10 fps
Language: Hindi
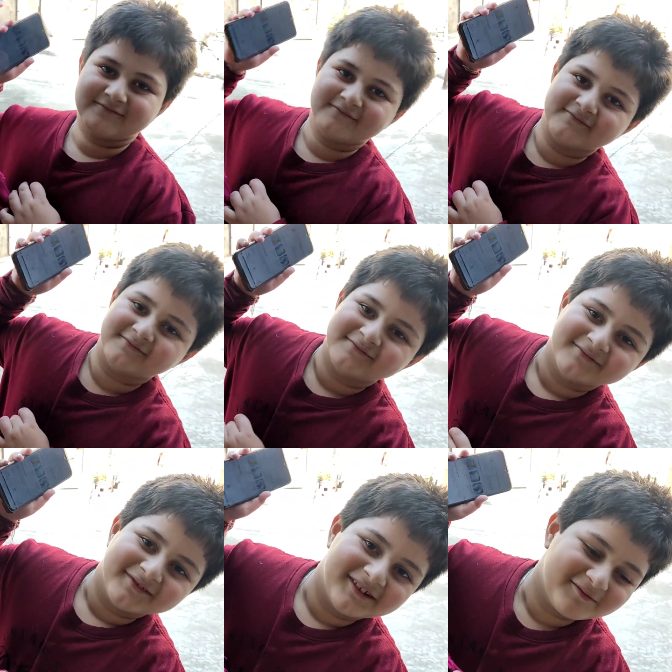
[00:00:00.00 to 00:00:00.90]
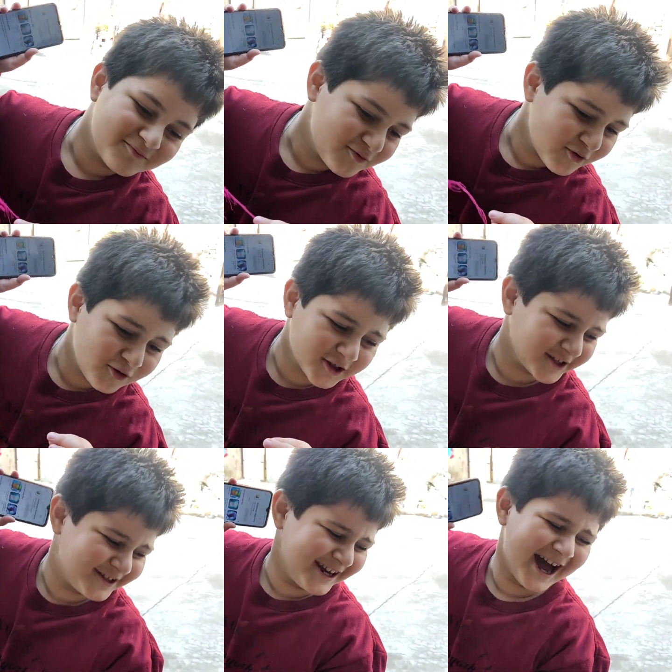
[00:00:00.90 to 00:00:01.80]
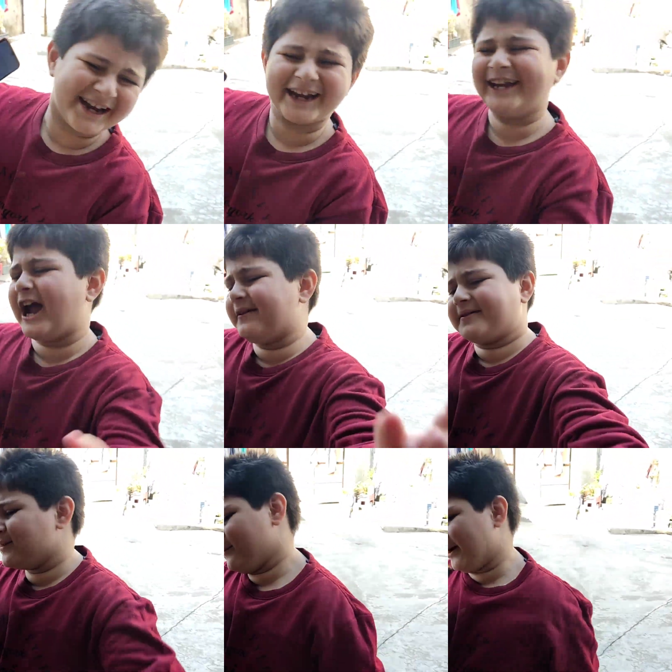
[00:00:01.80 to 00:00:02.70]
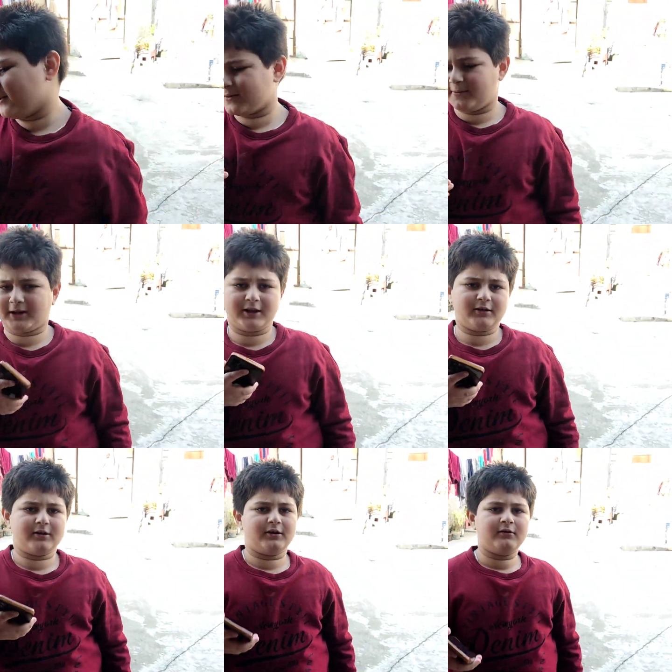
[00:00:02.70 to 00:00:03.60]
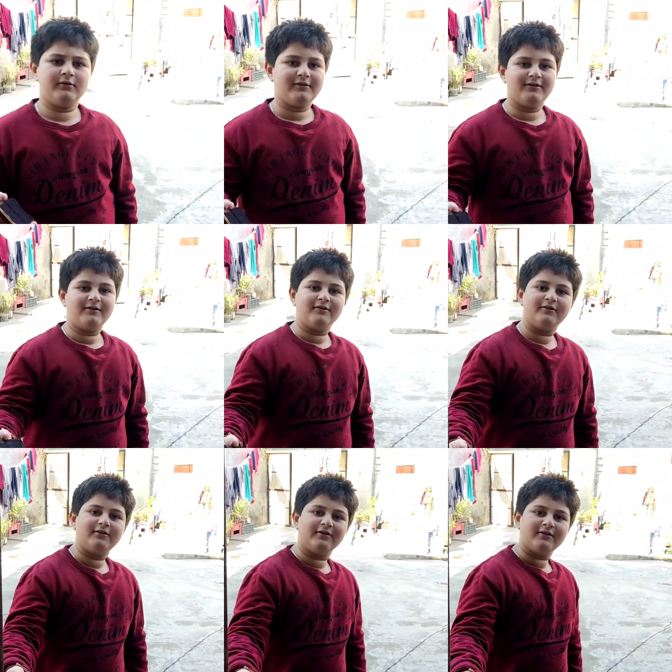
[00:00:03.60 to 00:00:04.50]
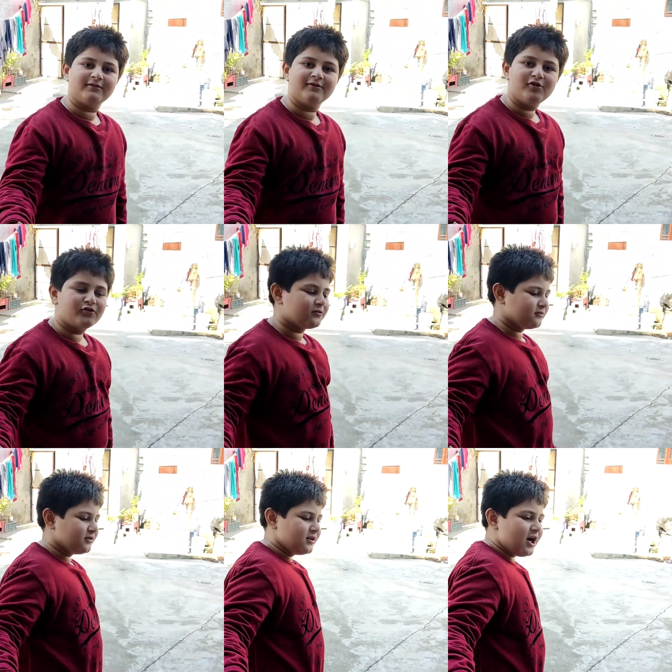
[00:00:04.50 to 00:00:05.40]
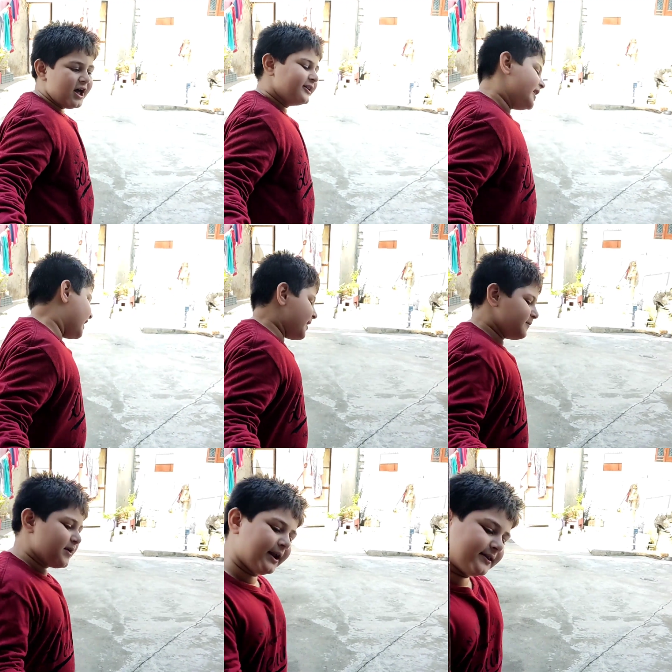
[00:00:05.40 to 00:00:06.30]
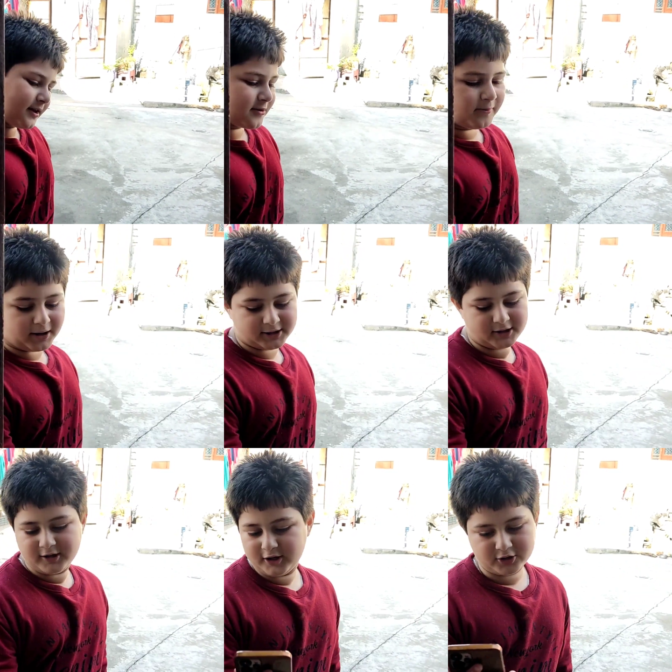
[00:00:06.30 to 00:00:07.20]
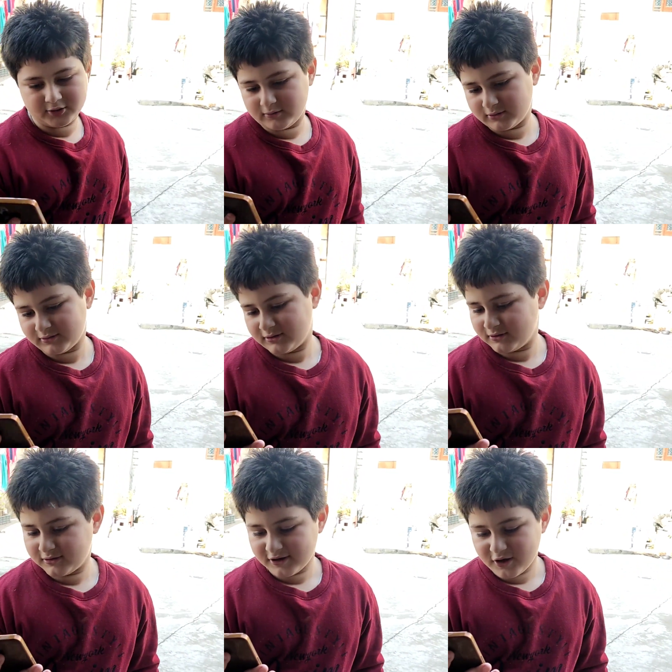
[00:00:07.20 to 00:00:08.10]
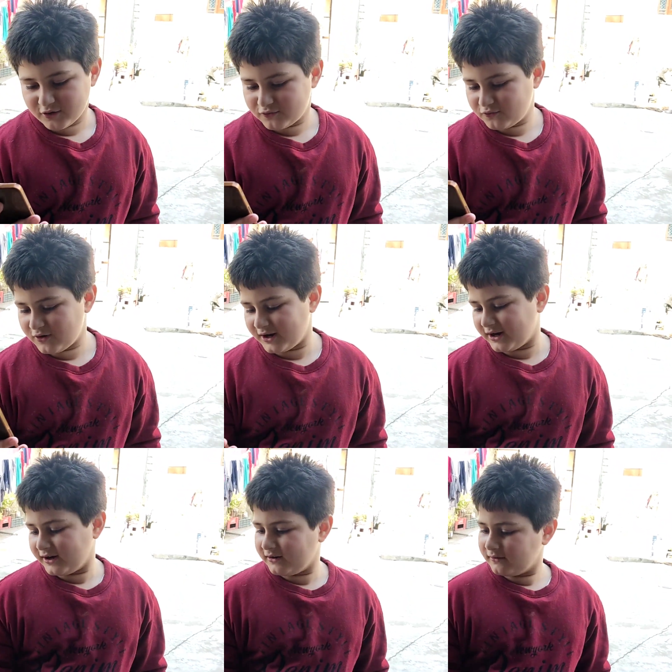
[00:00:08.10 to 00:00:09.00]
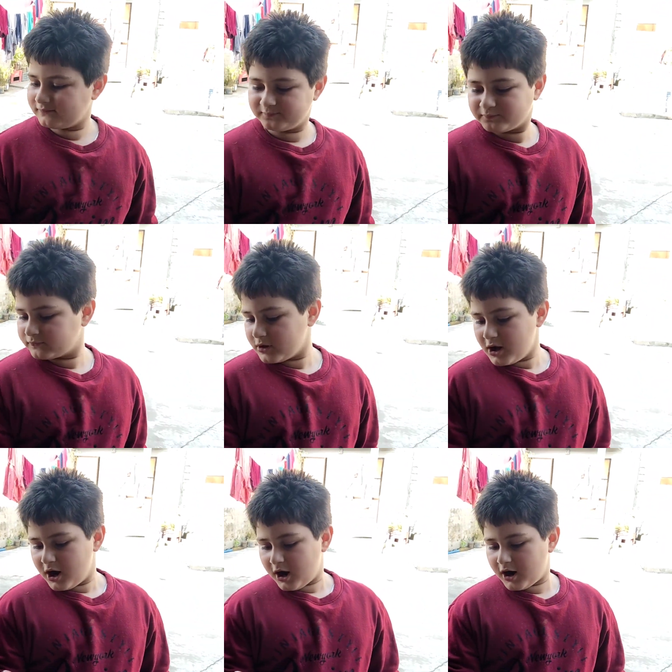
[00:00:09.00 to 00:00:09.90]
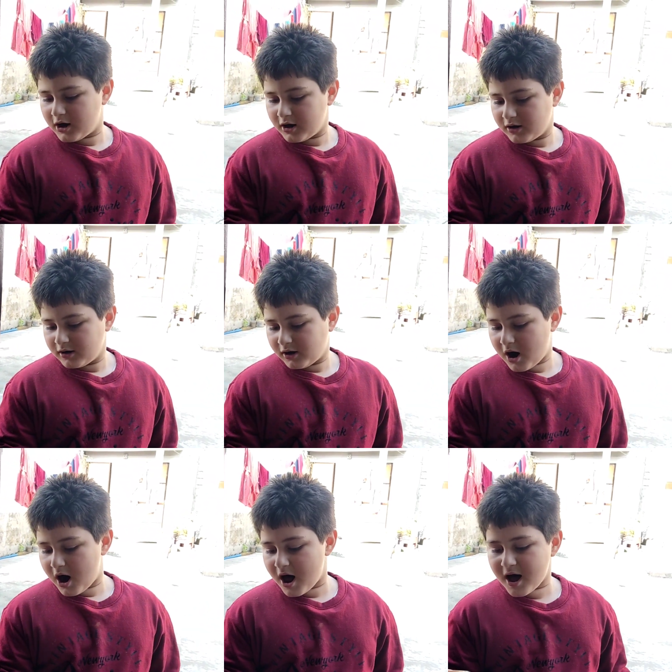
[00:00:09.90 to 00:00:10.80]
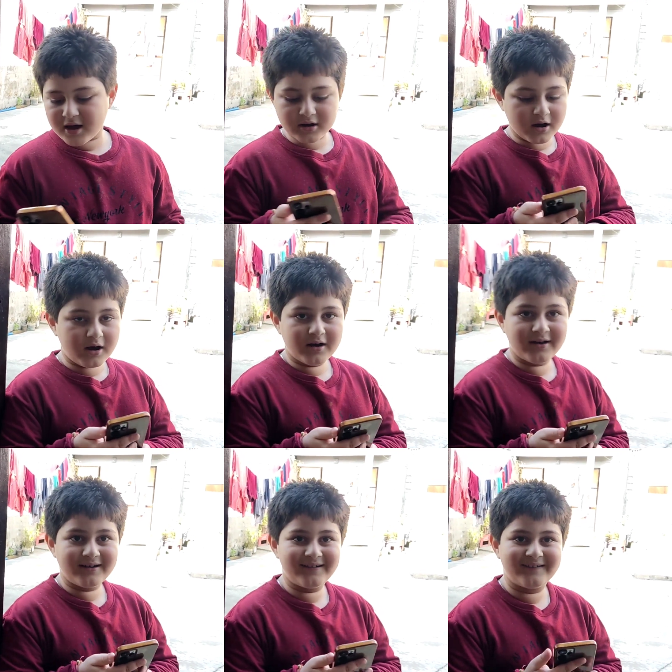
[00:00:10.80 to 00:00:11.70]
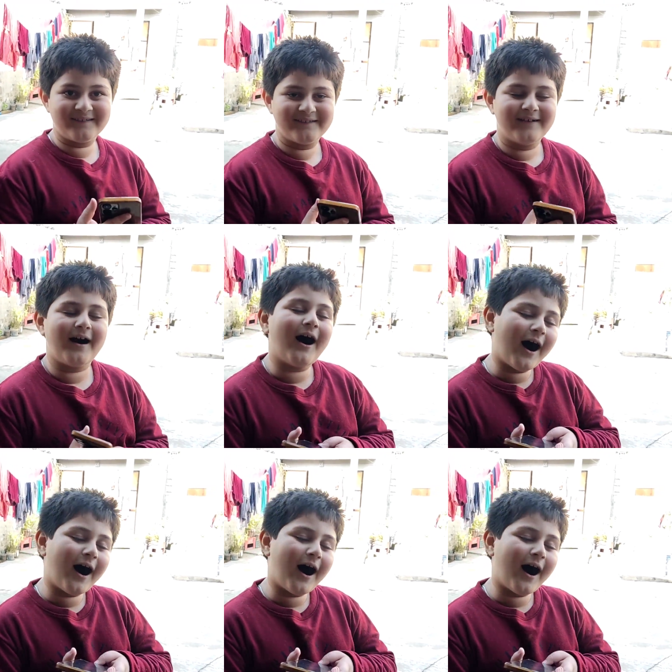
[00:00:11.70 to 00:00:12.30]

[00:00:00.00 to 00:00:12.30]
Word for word: कहते बहुत अच्छी यार पटाखे चलाए ये मैंने क्यों तू आए पटाखे चलाए वो बता तू तू बोलते हैं मेरे को बता वाले